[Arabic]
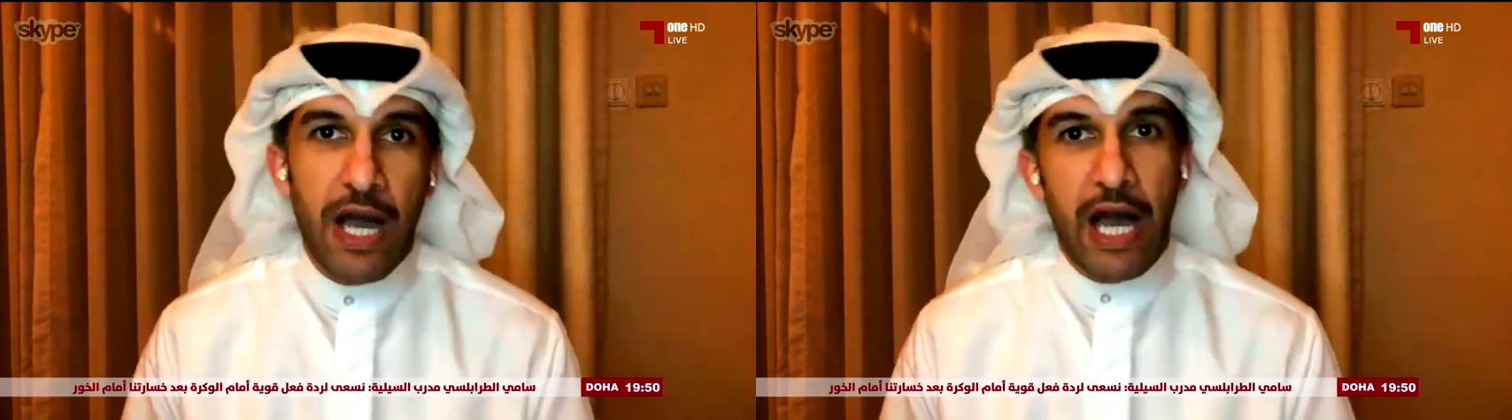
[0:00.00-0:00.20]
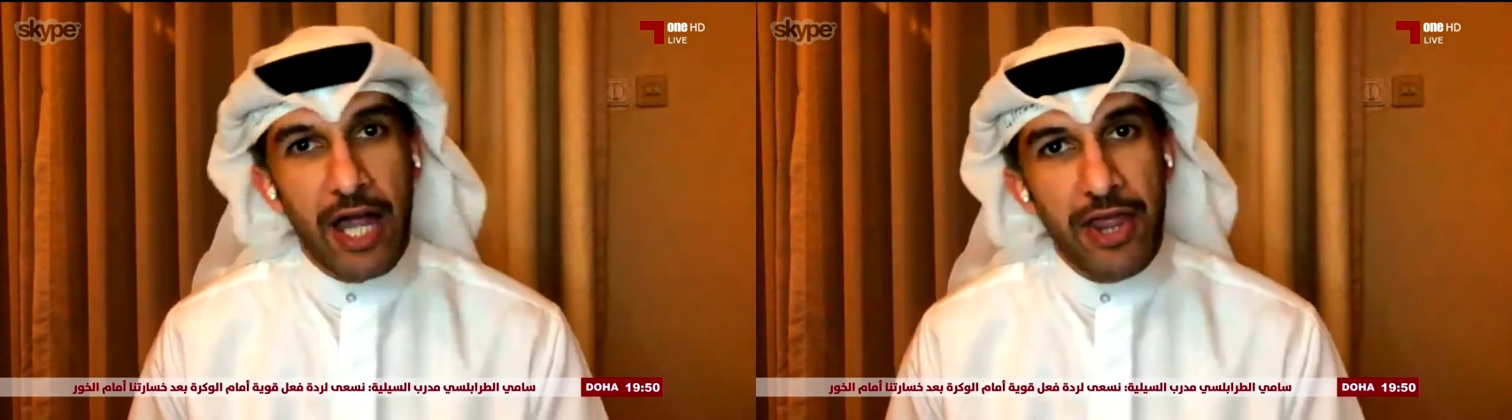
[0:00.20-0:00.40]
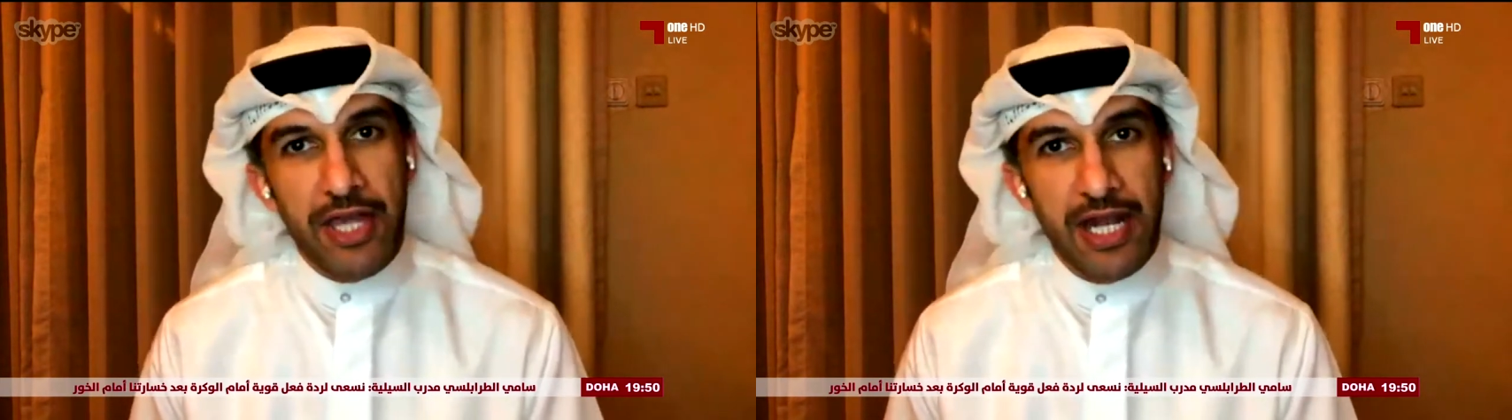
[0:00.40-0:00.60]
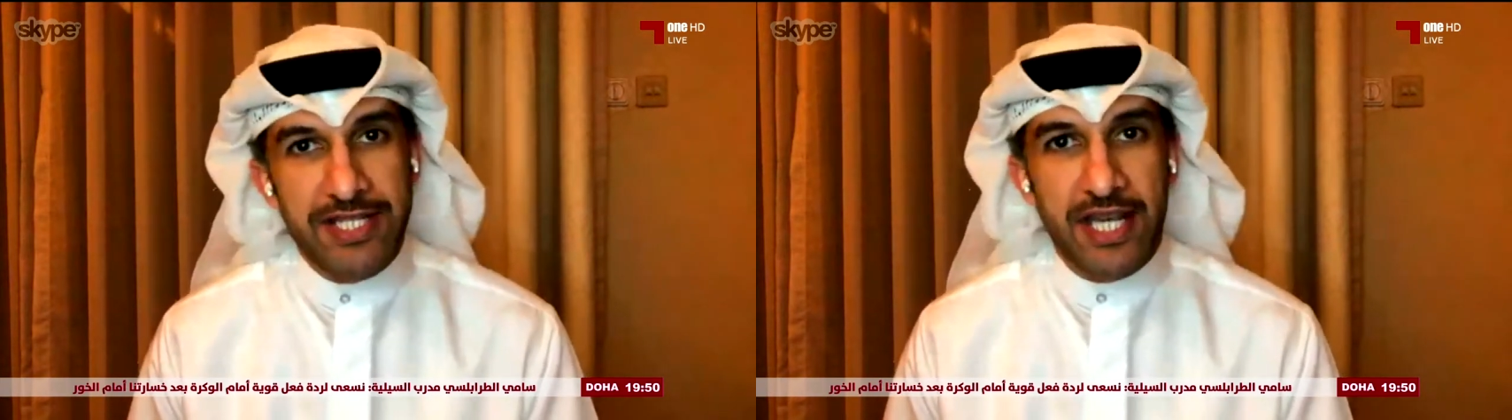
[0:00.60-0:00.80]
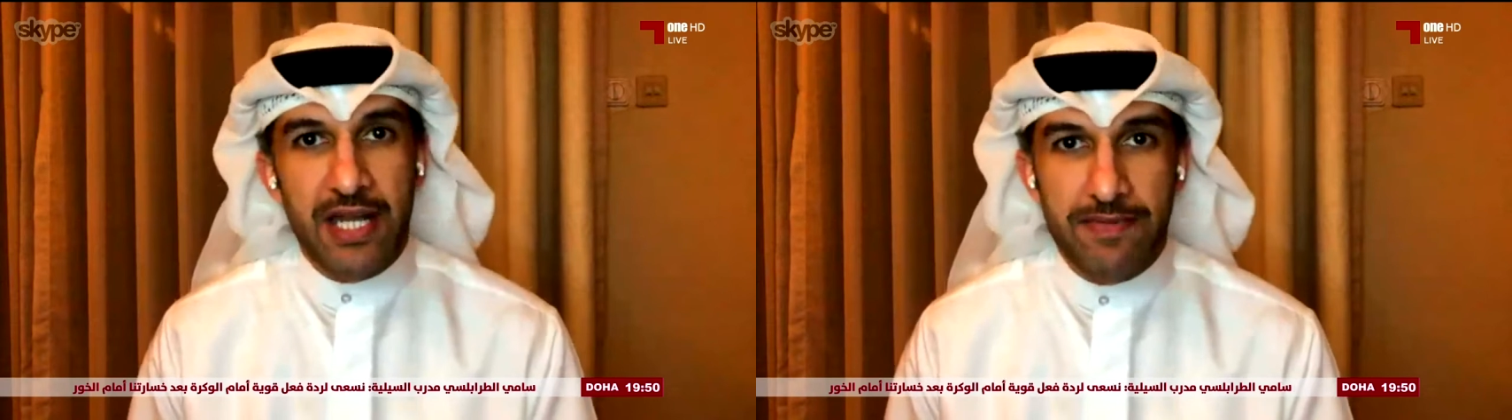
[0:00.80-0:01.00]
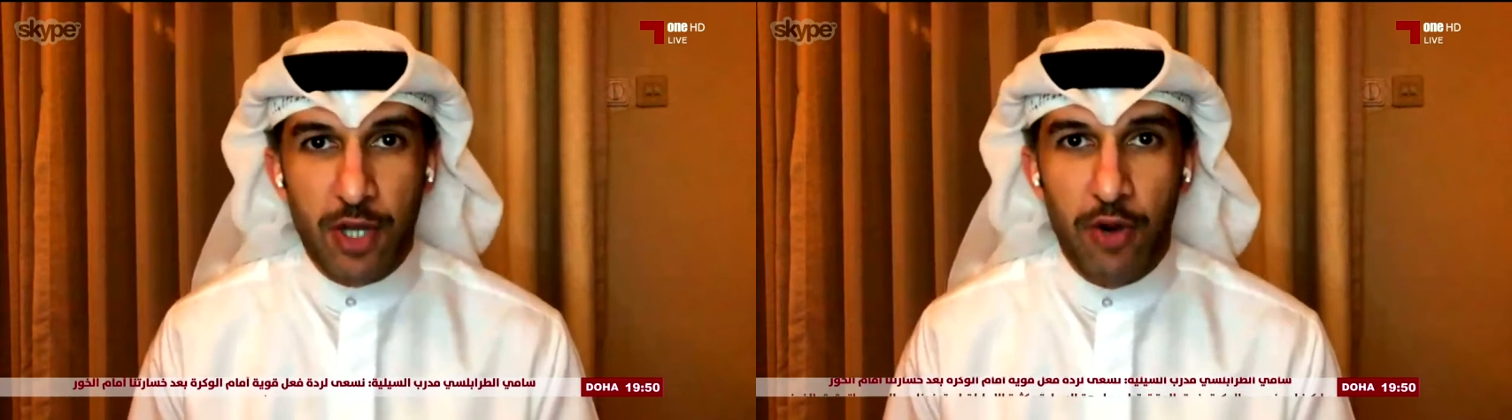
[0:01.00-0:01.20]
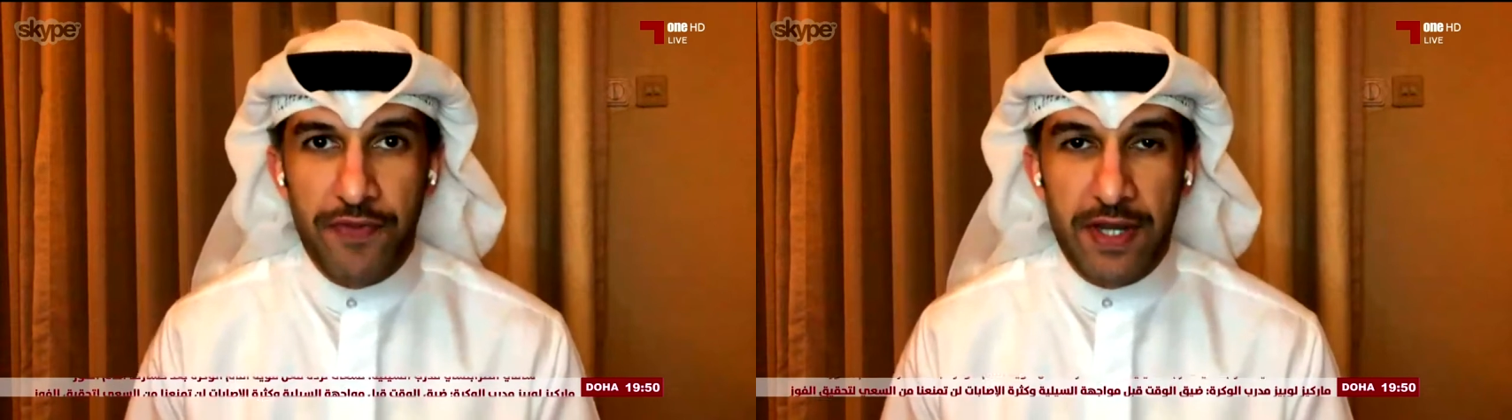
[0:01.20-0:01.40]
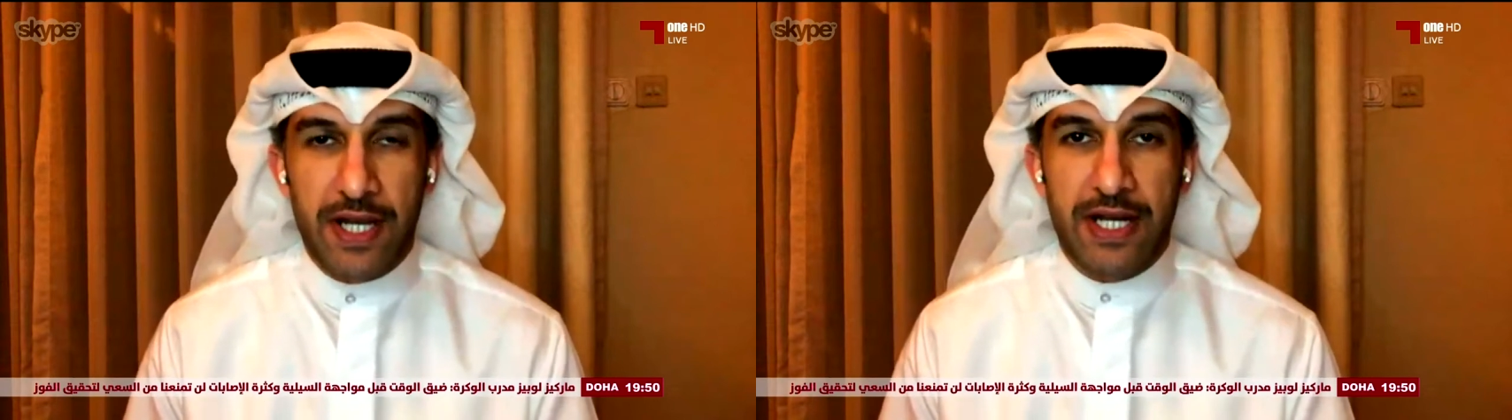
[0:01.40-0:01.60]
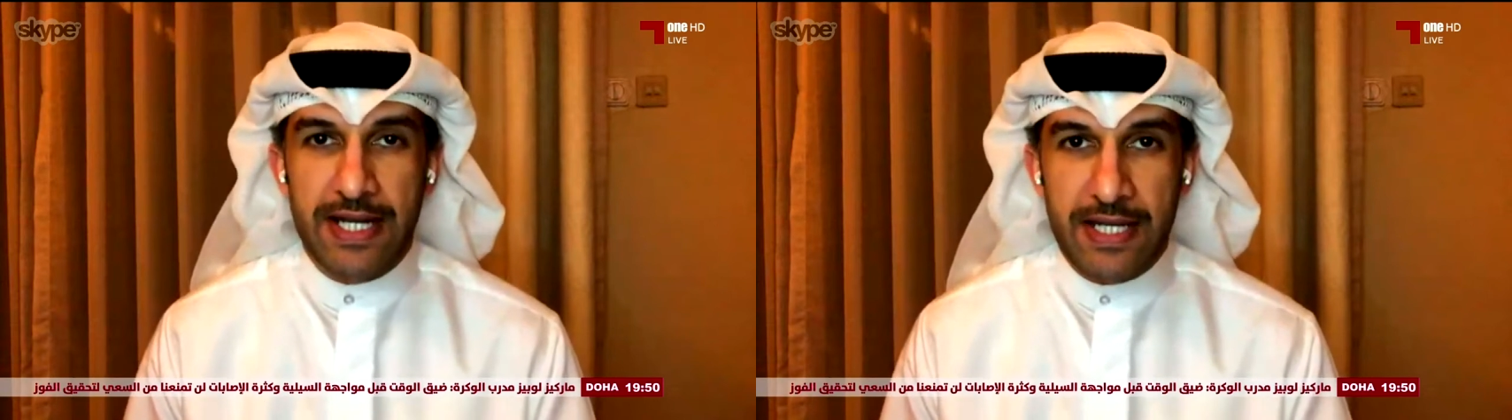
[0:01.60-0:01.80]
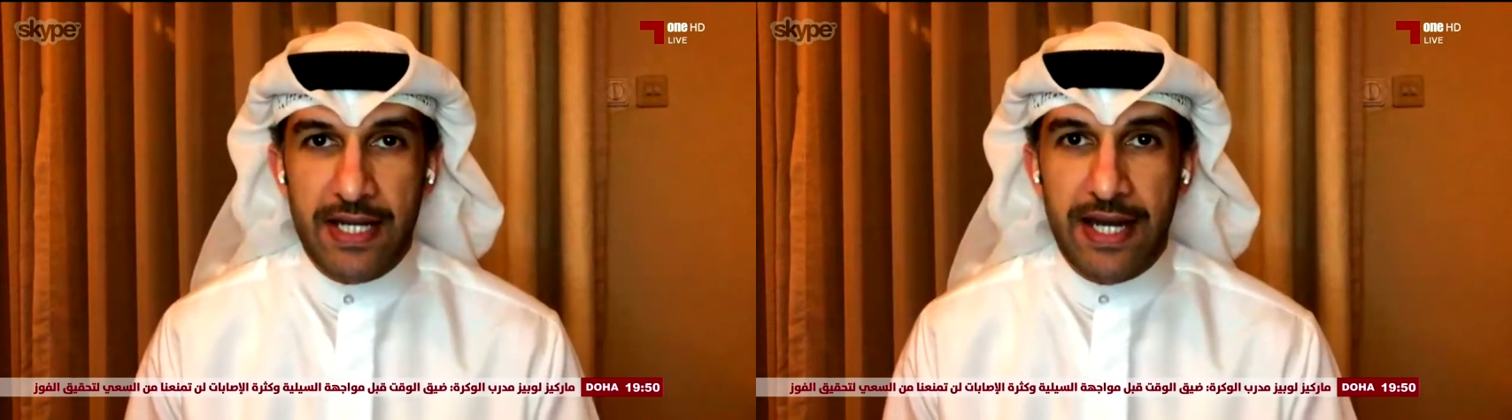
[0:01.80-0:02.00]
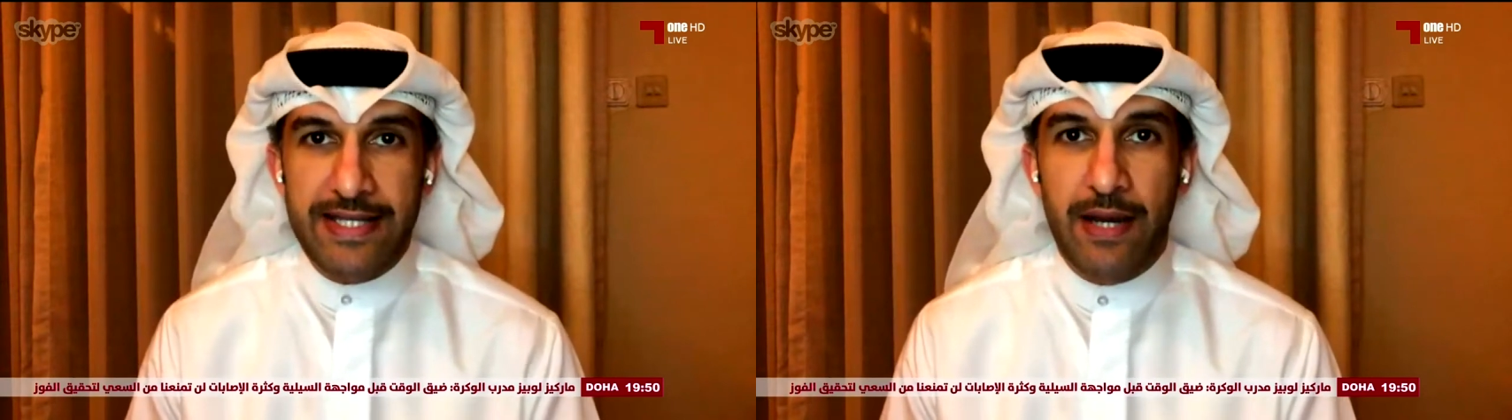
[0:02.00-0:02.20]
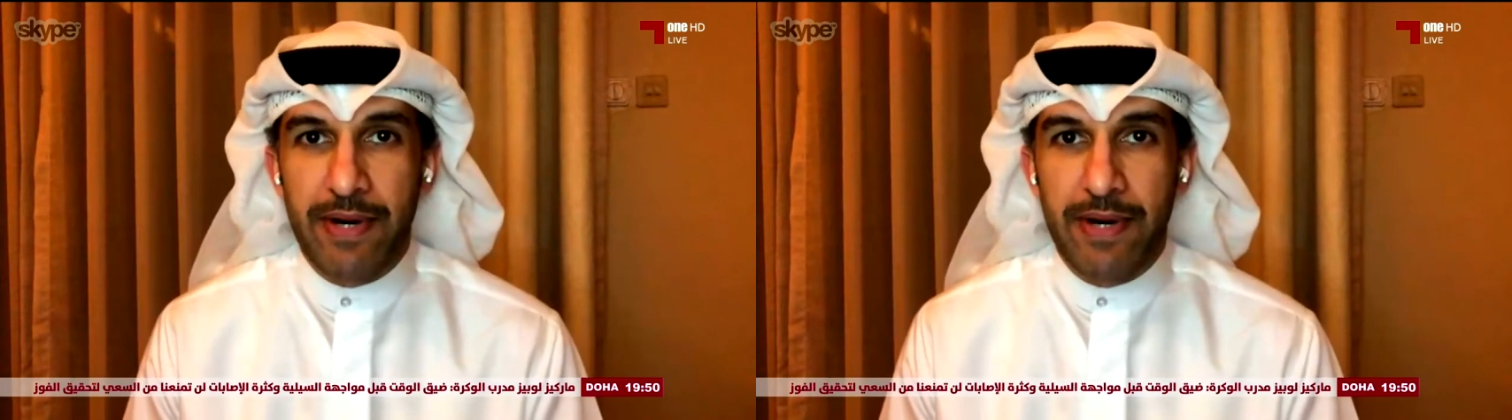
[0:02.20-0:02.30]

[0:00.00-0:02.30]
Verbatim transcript: حظ الى جانب توفيق لكن اتى